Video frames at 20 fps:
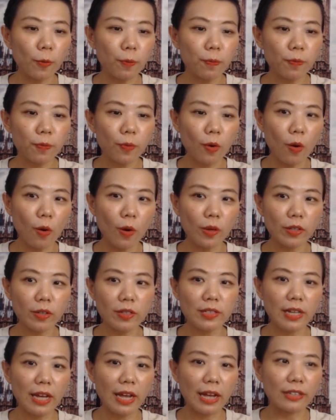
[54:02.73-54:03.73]
บคนก็
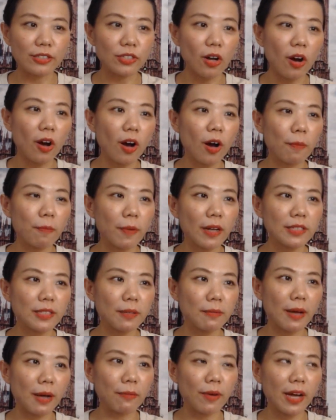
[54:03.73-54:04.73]
จะชอบก็จะ
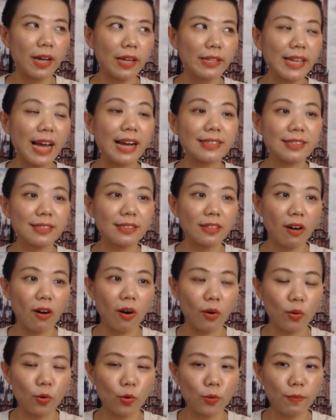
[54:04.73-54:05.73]
แบบว่าอยากซื้อขอ
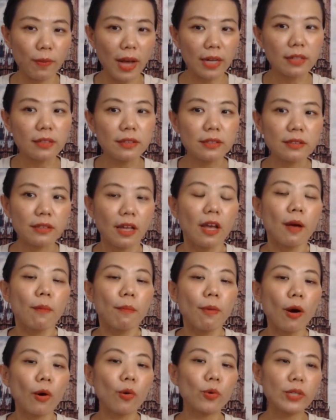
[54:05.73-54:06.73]
งคุณมากขึ้น
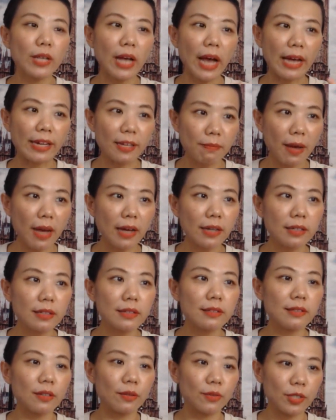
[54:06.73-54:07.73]
พอคุณขายได้มากขึ้
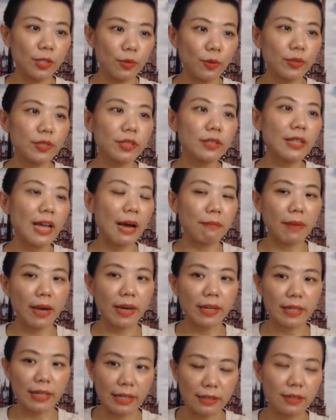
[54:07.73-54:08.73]
นเดี๋ยวรีวิวก็จะตามมา
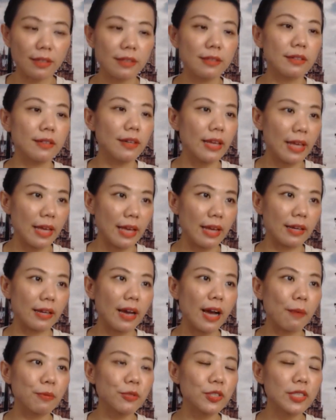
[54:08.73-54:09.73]
อีกเยอะๆเองนะ
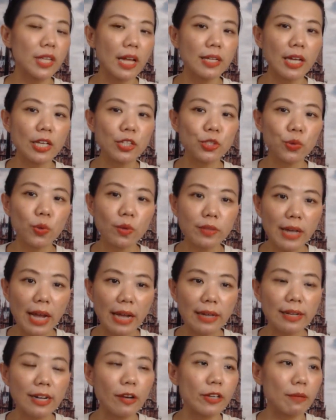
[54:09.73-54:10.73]
คะเพราะฉะนั้นในช่วงแรก
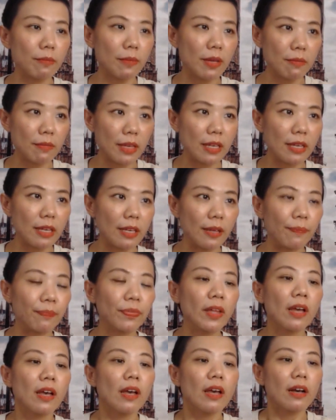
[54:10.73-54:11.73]
ที่เรายังไม่มี
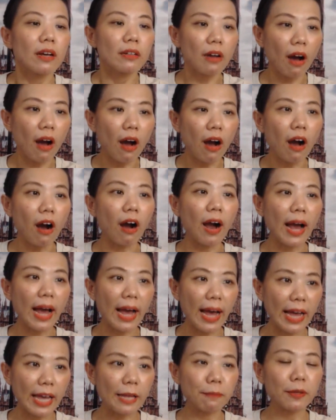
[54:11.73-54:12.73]
ก็
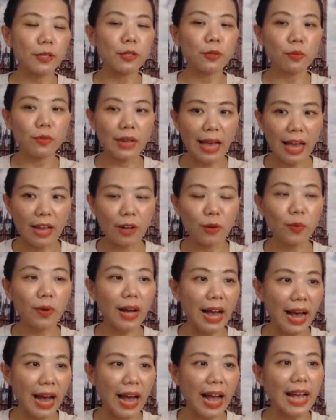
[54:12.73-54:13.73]
ให้ไปดูแลลูก
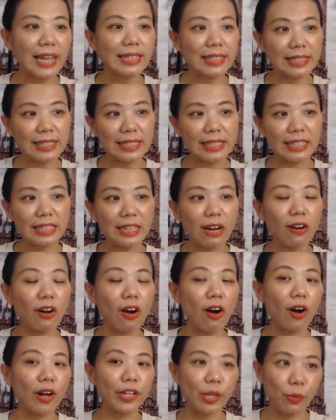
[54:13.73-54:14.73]
ค้าให้ดีๆแล้วข
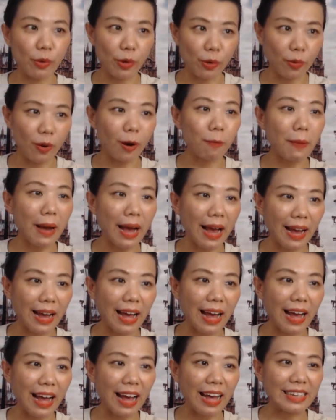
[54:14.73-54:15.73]
อรีวิวเขามา
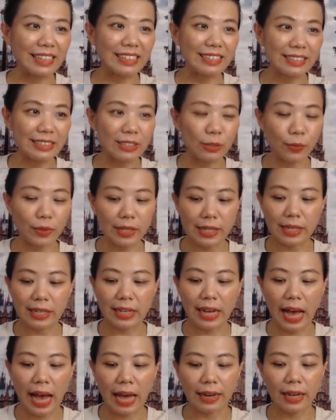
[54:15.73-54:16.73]
ค่ะอันนี้คือวิธี
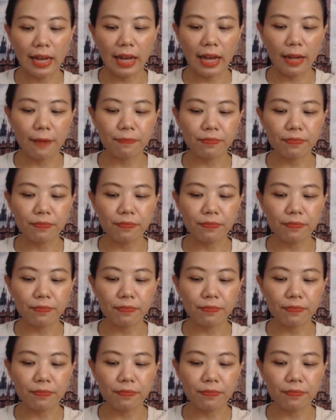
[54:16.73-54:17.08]
การนะคะ